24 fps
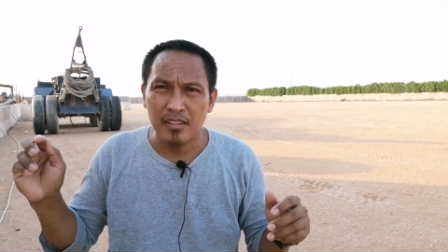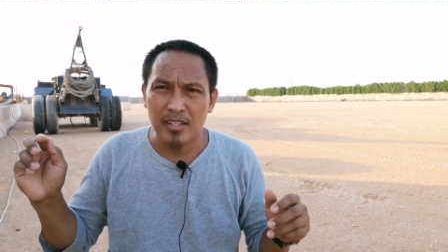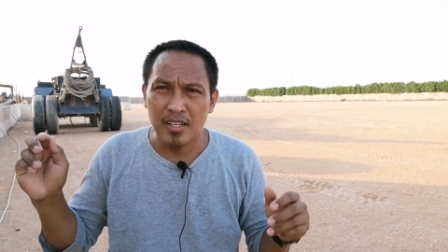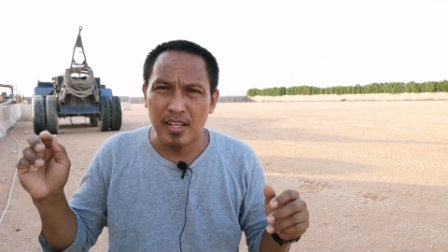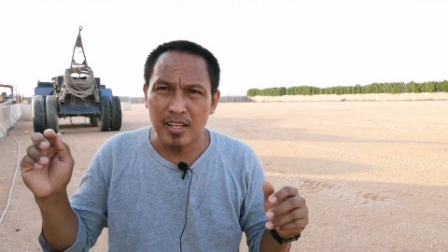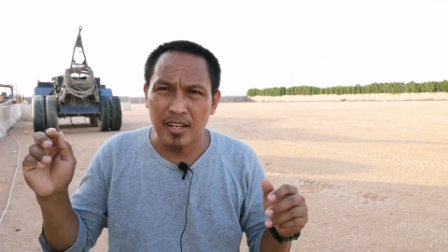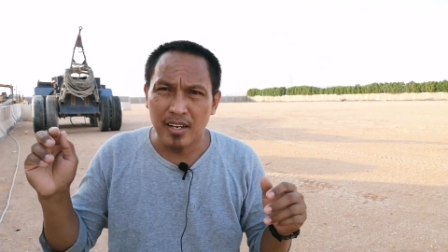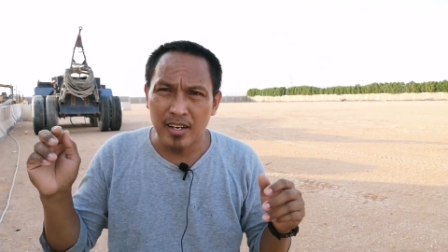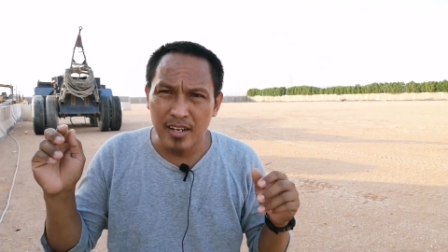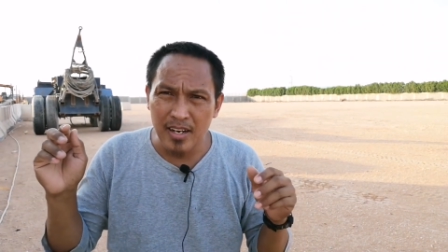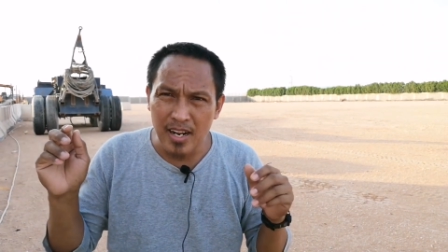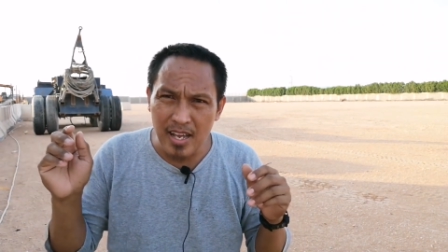
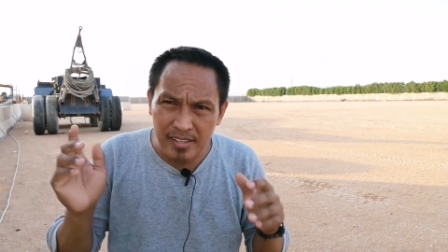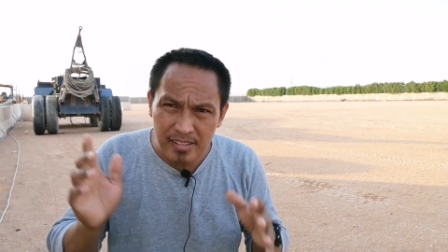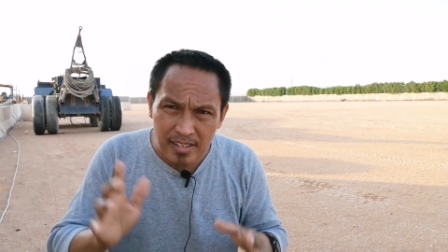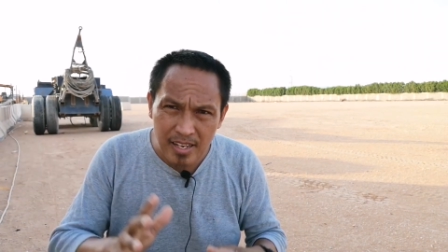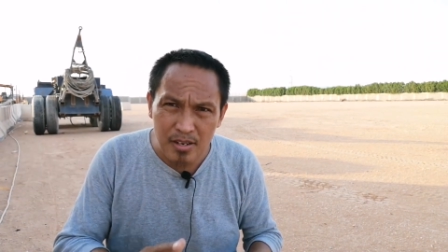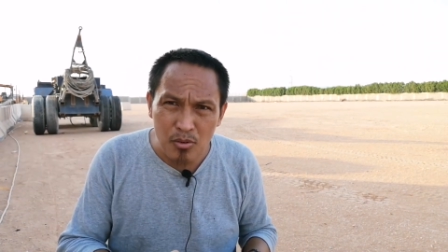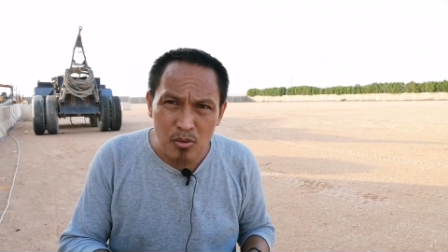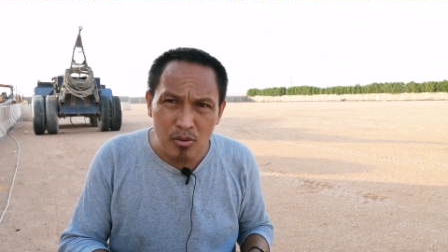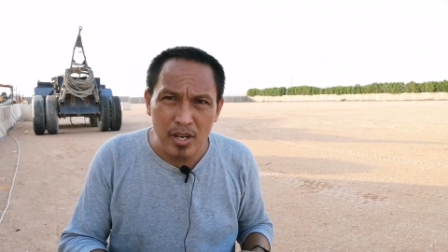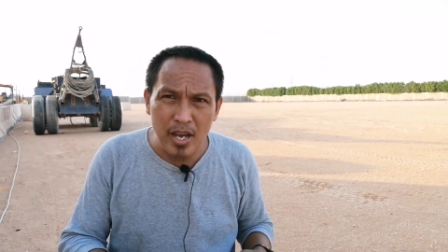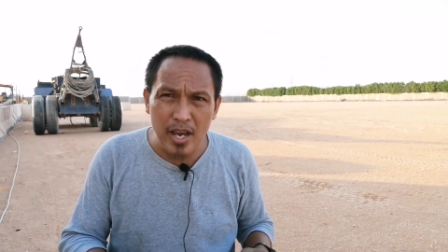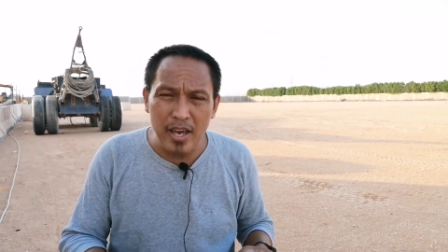
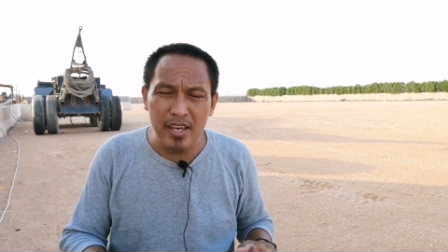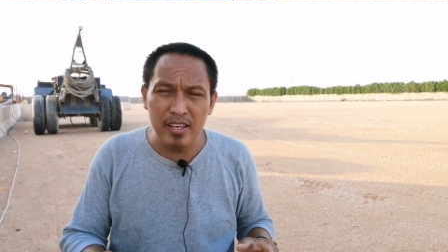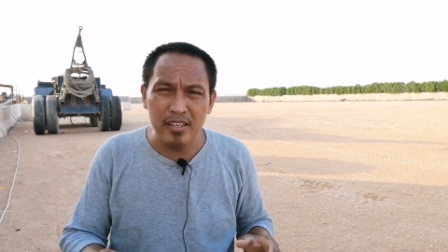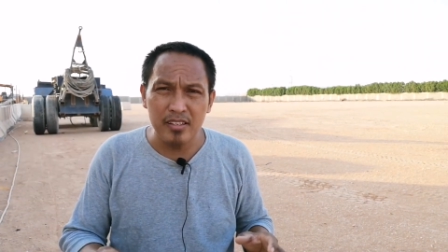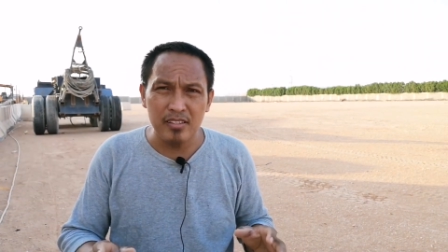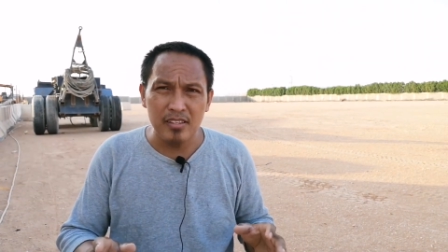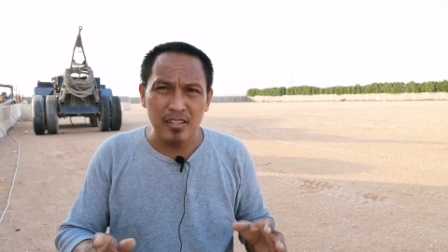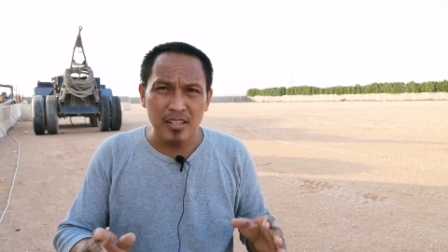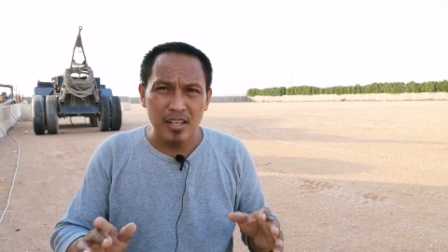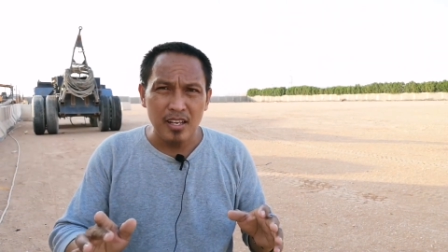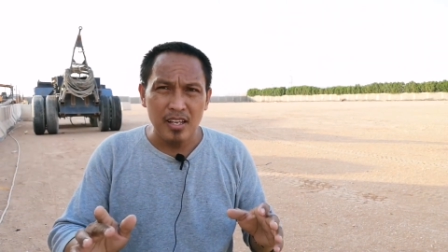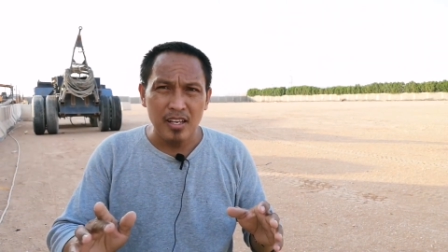naranasan ko
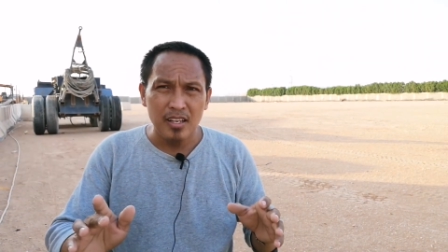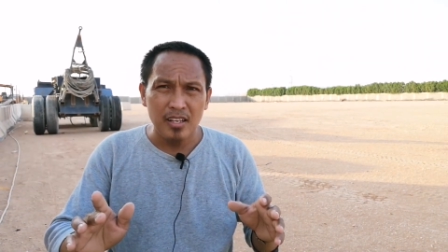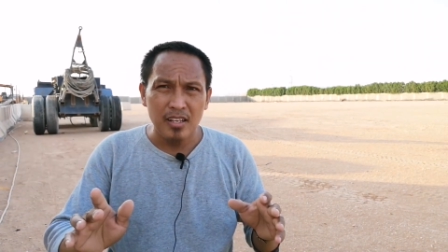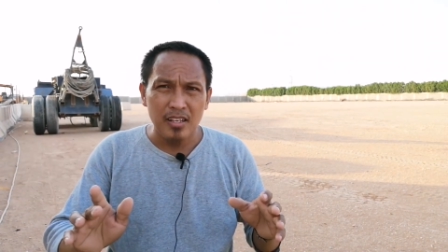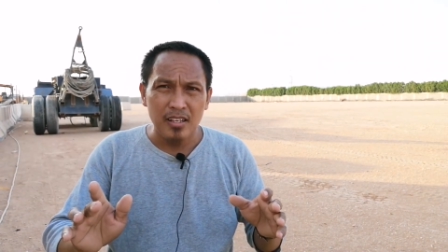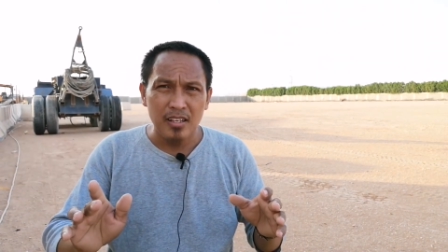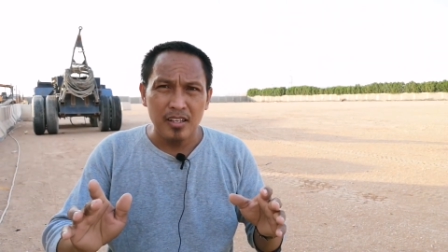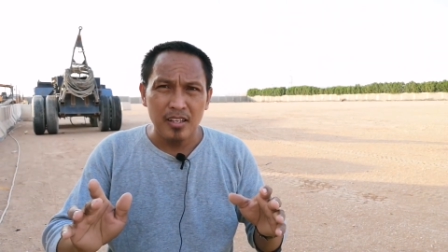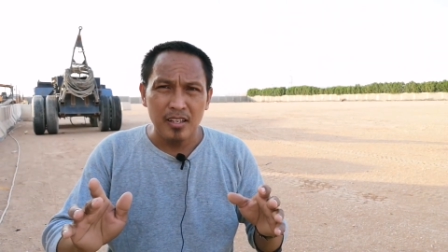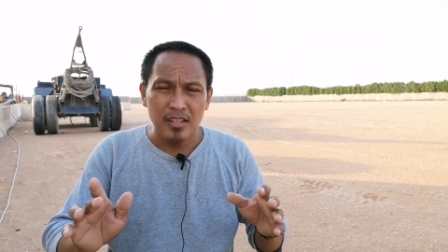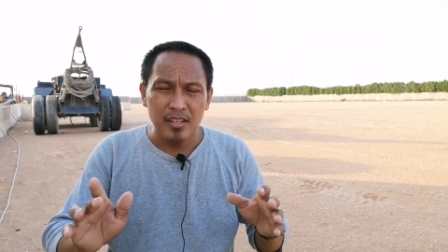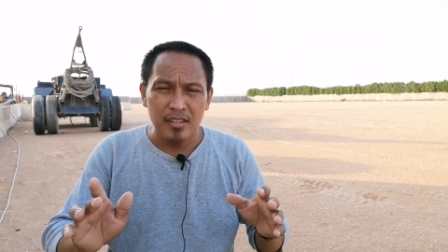guys
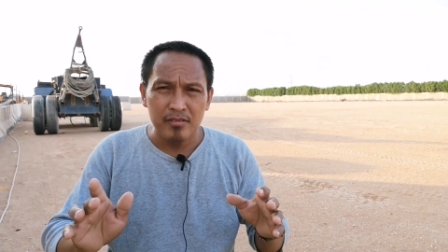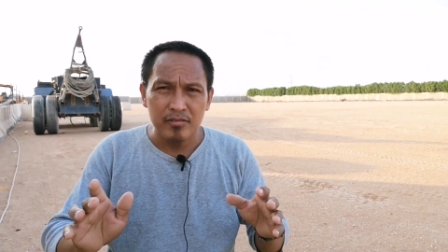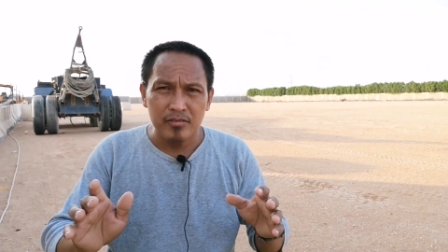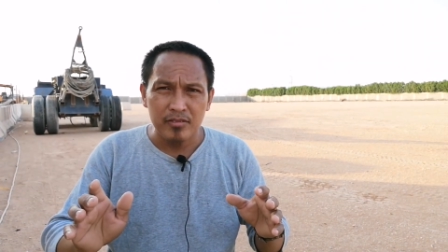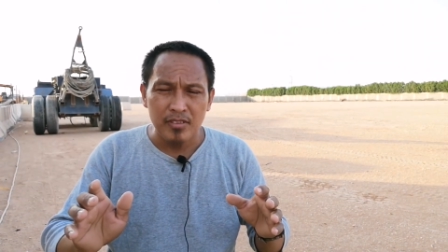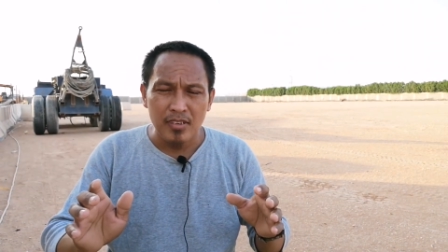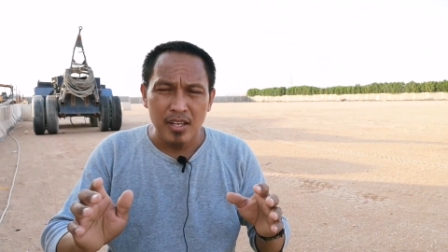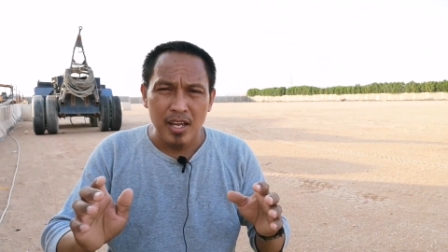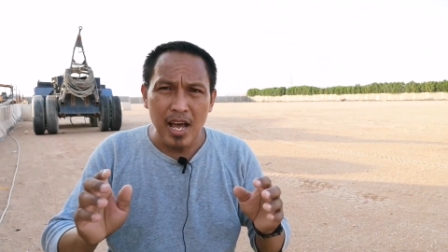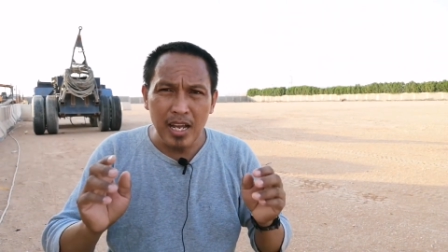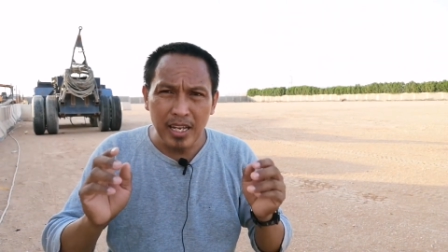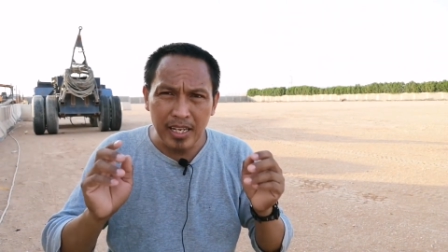
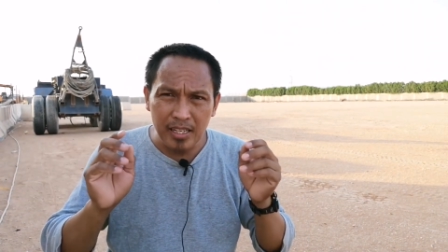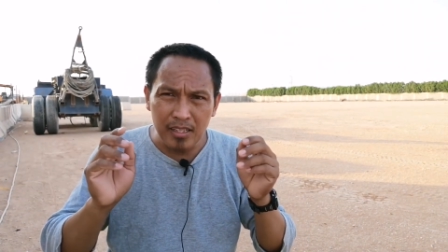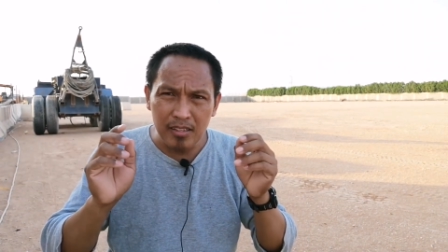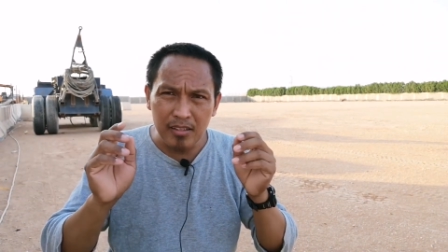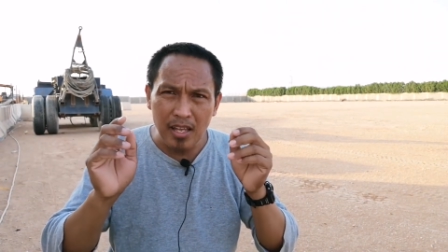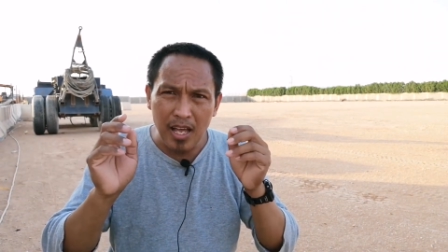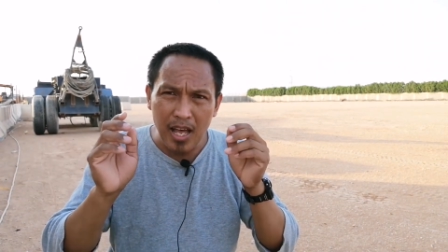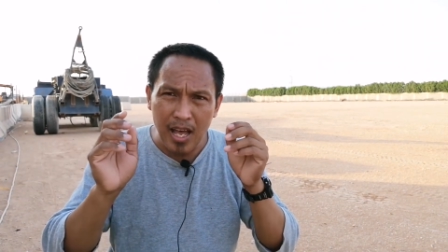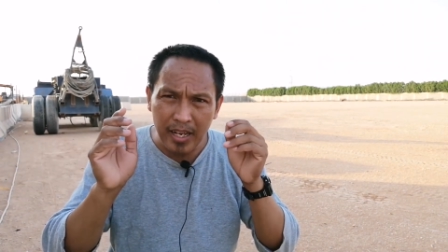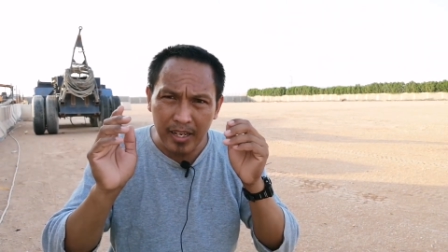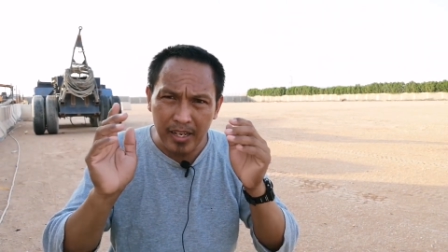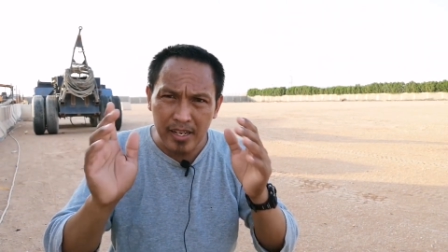ak
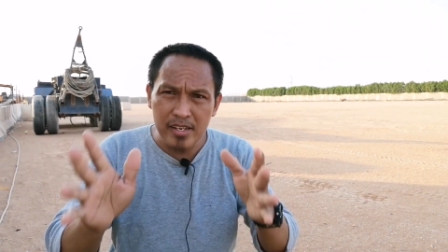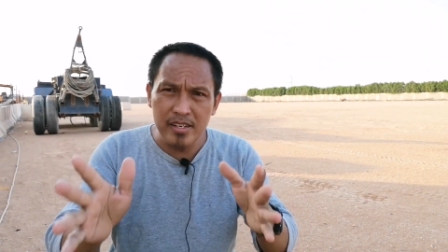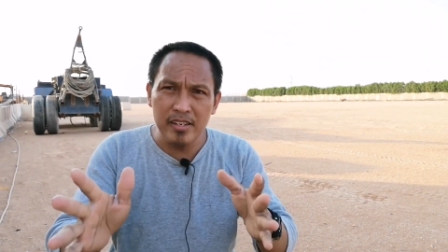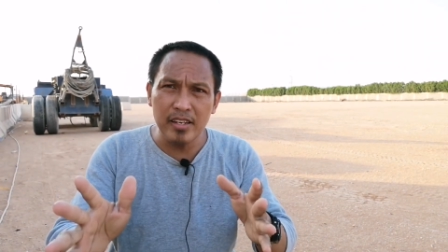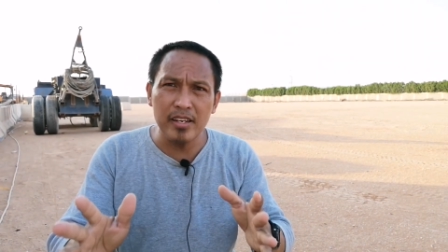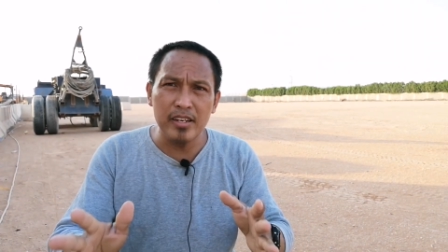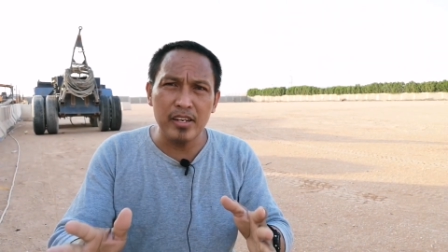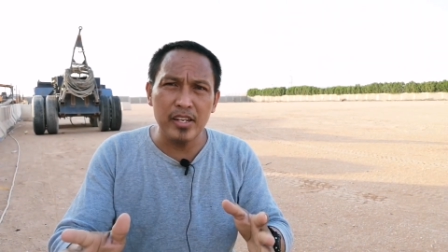akin